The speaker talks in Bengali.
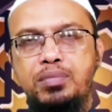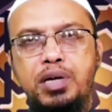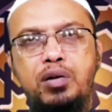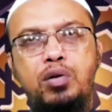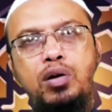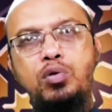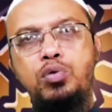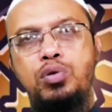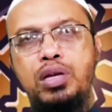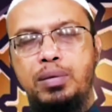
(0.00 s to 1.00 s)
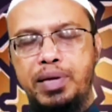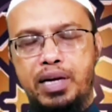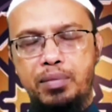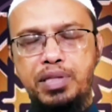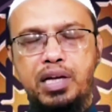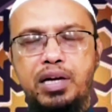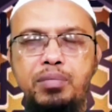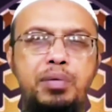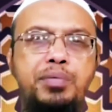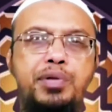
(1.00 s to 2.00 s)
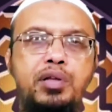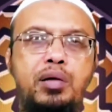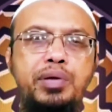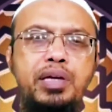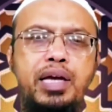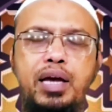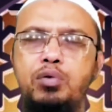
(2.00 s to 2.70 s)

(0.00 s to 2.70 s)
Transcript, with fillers: সেমি আল্লাহ লিমান হামিদা এভাবে বলতে হবে